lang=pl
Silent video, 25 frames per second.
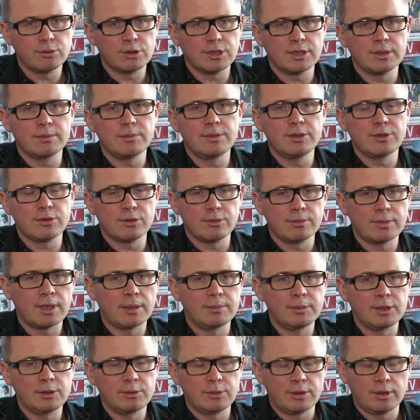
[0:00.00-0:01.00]
dużymi
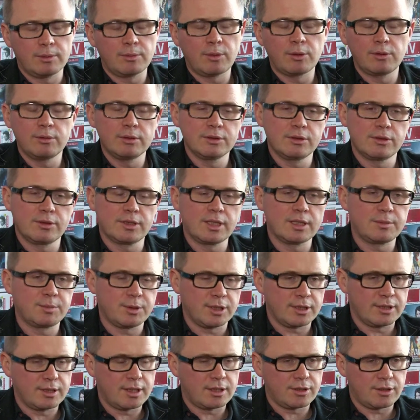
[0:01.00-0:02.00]
sumami, które mogły zostać
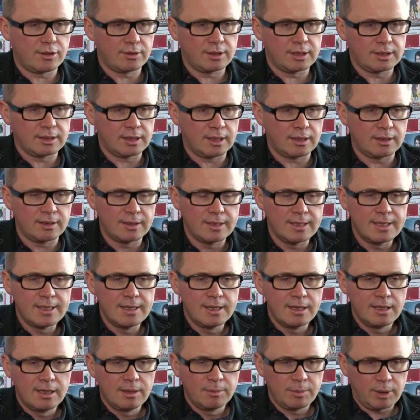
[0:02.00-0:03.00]
przeznaczone na
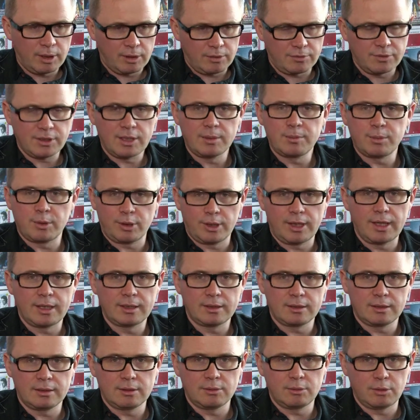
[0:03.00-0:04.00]
pachowskie
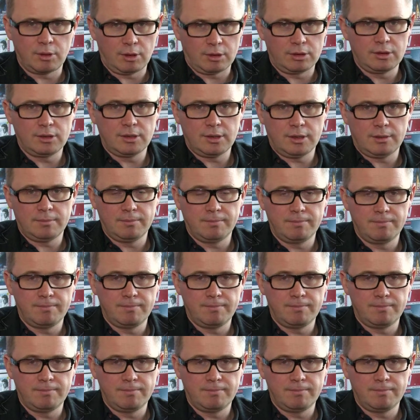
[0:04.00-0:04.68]
projekty uchodźcze.